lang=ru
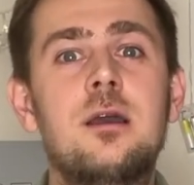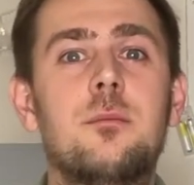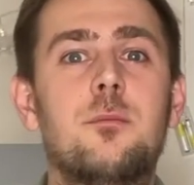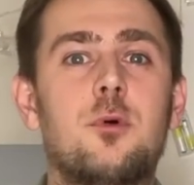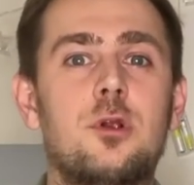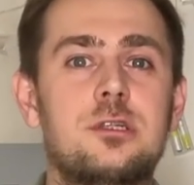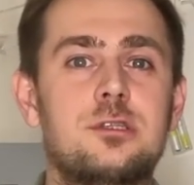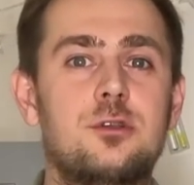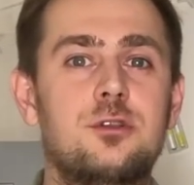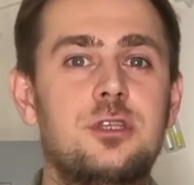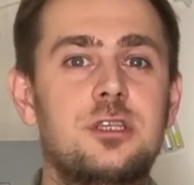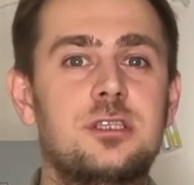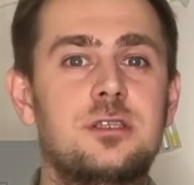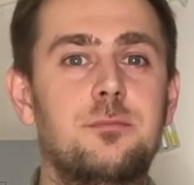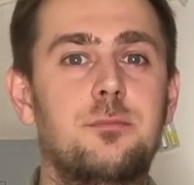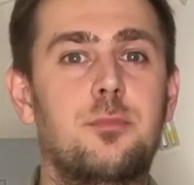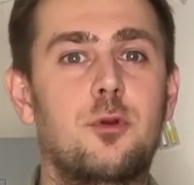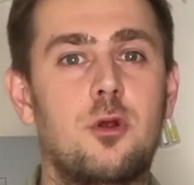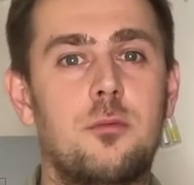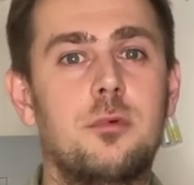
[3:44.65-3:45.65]
Пользуйтесь
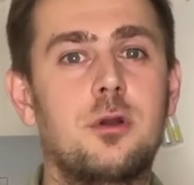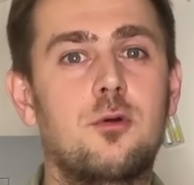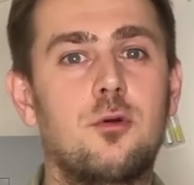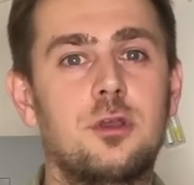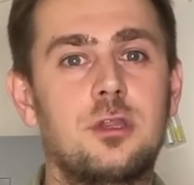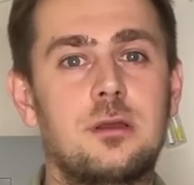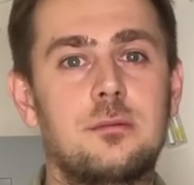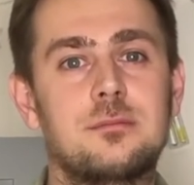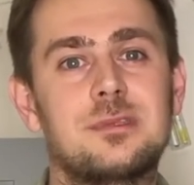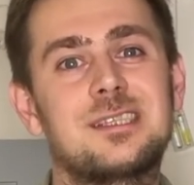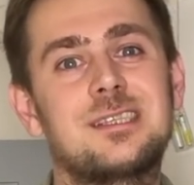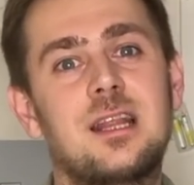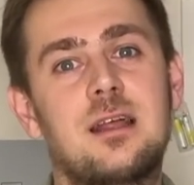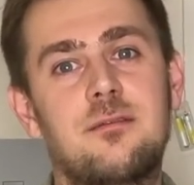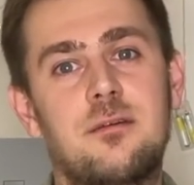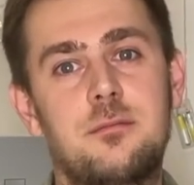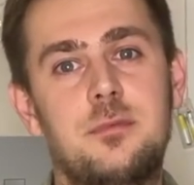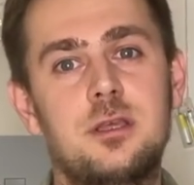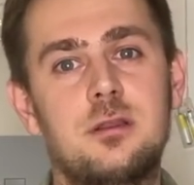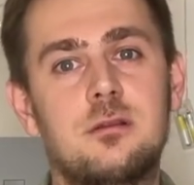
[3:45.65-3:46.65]
промокодом
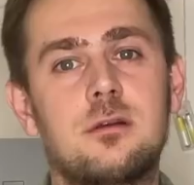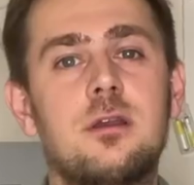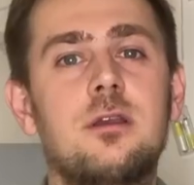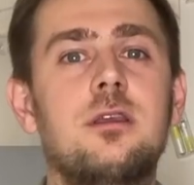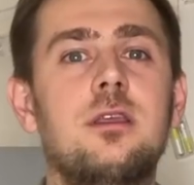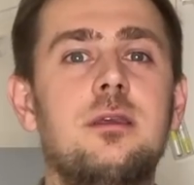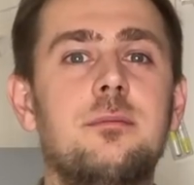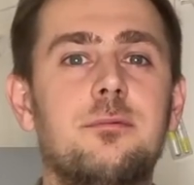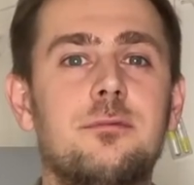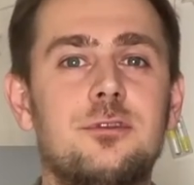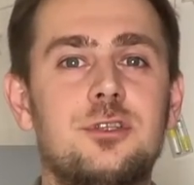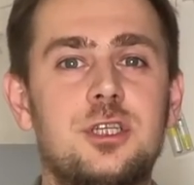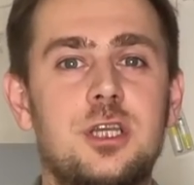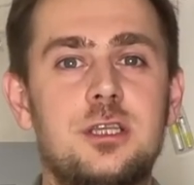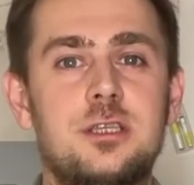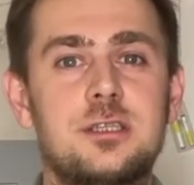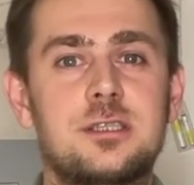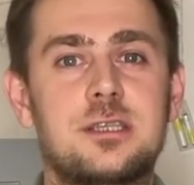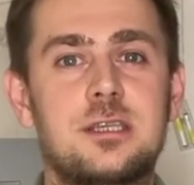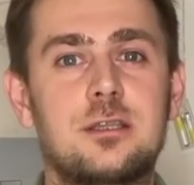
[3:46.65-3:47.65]
Слава Милк и
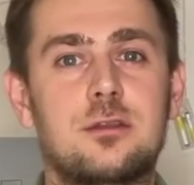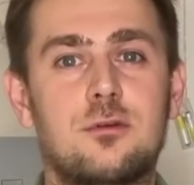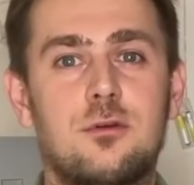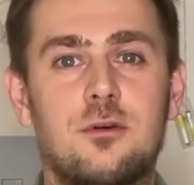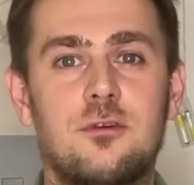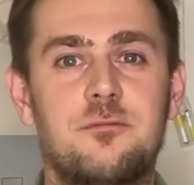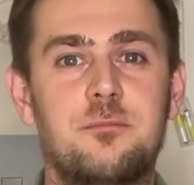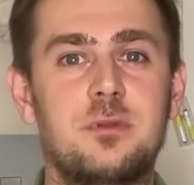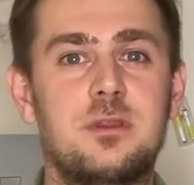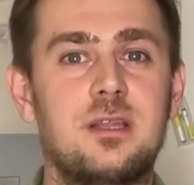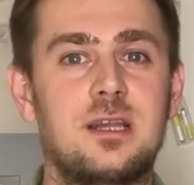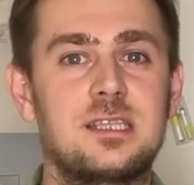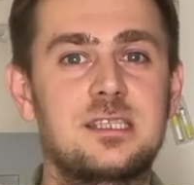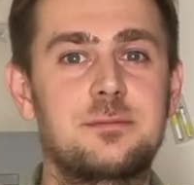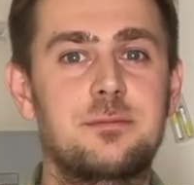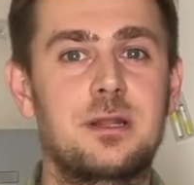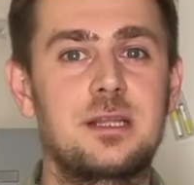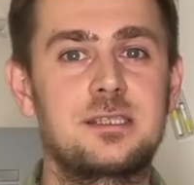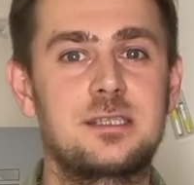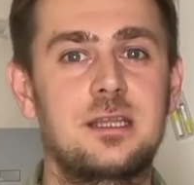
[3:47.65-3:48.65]
получайте скидку в
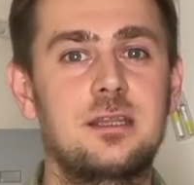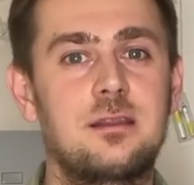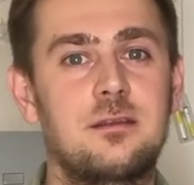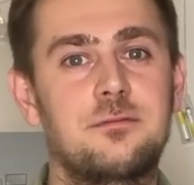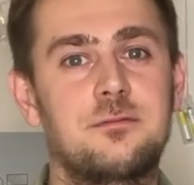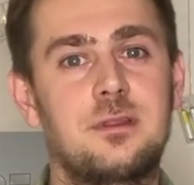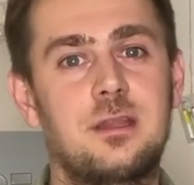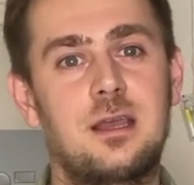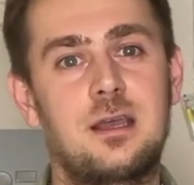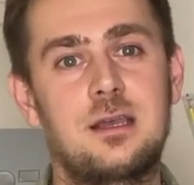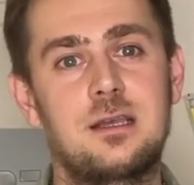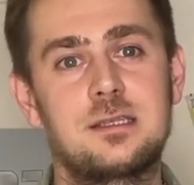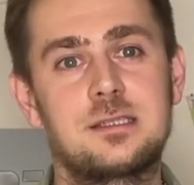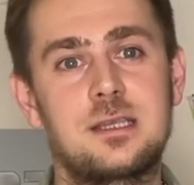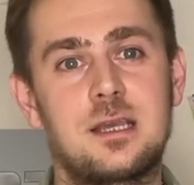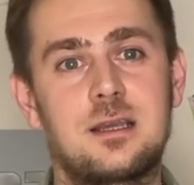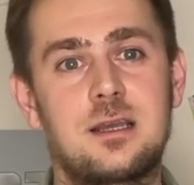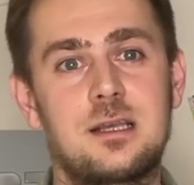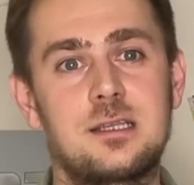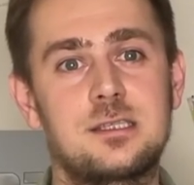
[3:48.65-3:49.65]
15% на
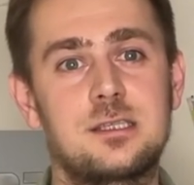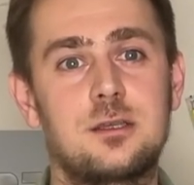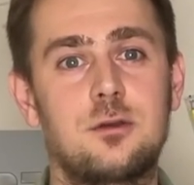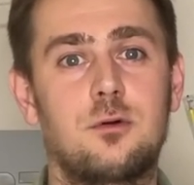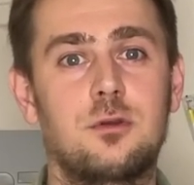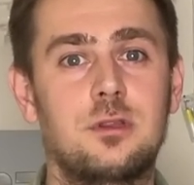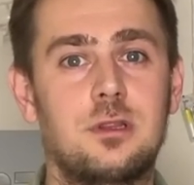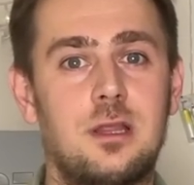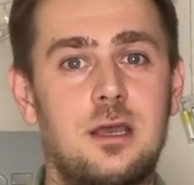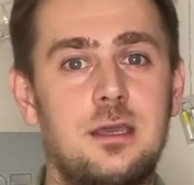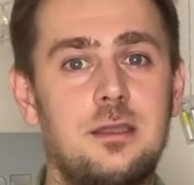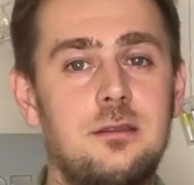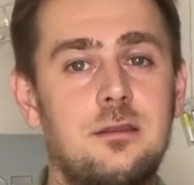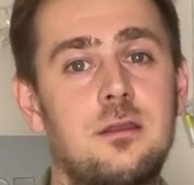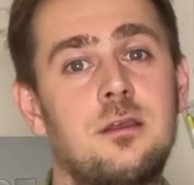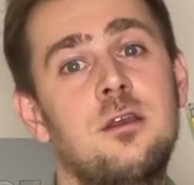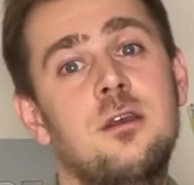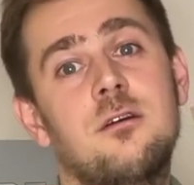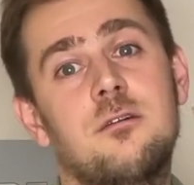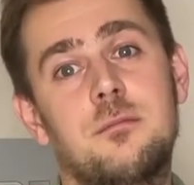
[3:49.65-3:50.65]
заказы онлайн
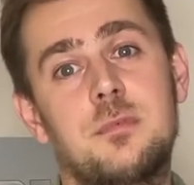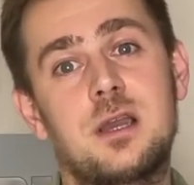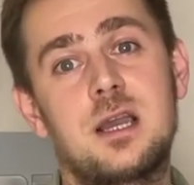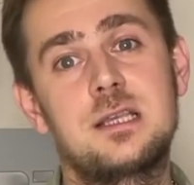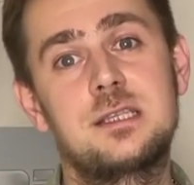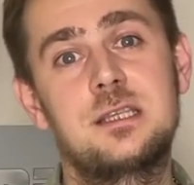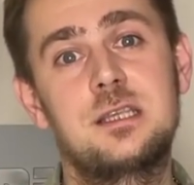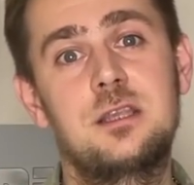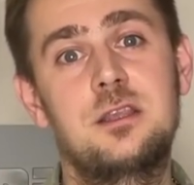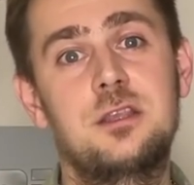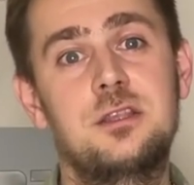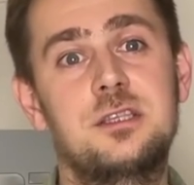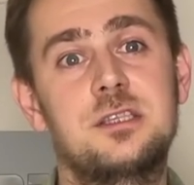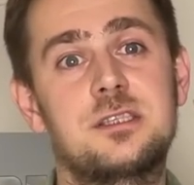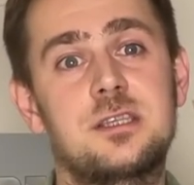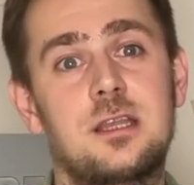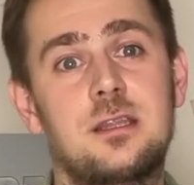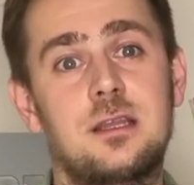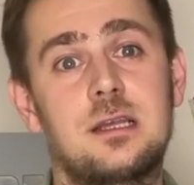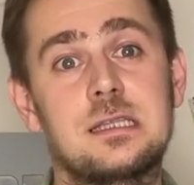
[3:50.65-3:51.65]
в магазине
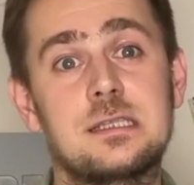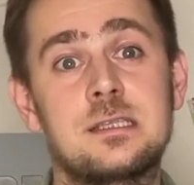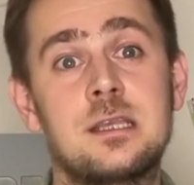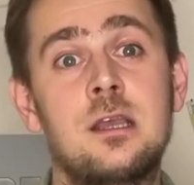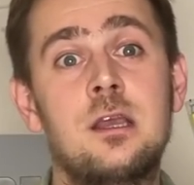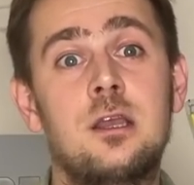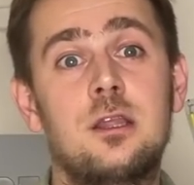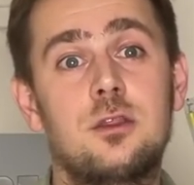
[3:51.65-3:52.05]
Диссонанс.